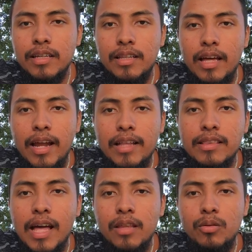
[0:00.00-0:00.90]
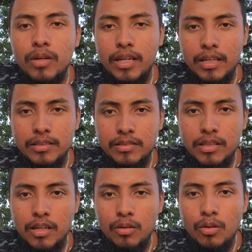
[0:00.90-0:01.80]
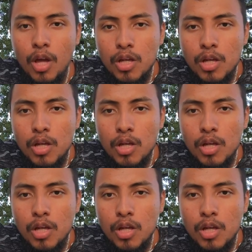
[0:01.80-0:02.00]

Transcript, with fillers: quedará atado en el cielo.